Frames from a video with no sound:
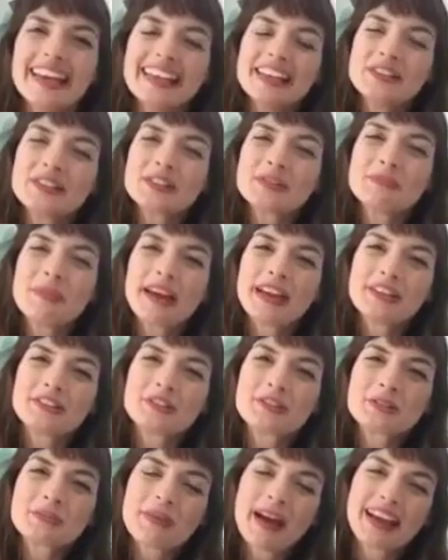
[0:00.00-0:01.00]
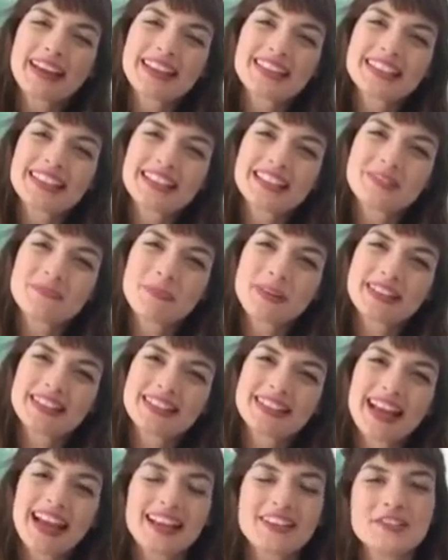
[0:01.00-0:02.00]
E os beijos mais que
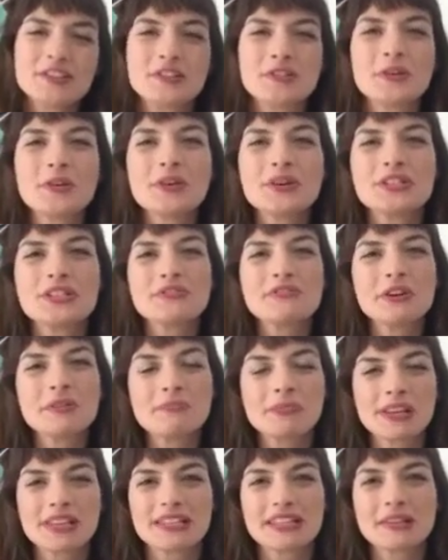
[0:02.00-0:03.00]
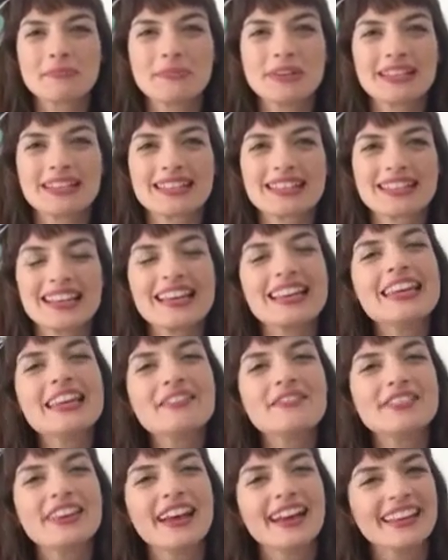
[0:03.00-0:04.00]
especiais de hoje vão para as irmãs
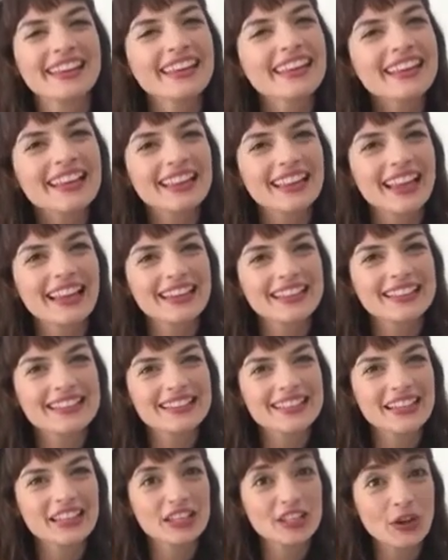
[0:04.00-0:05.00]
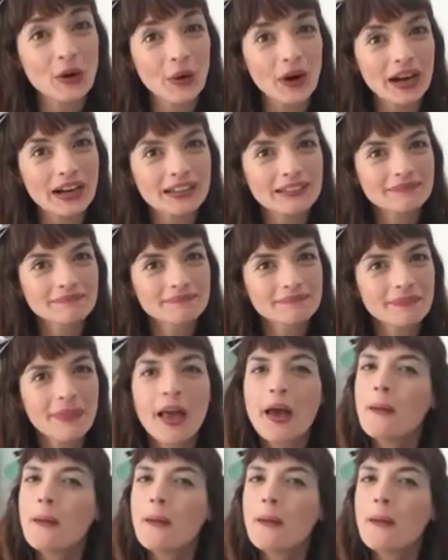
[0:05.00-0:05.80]
Lívia e Clarice Johan,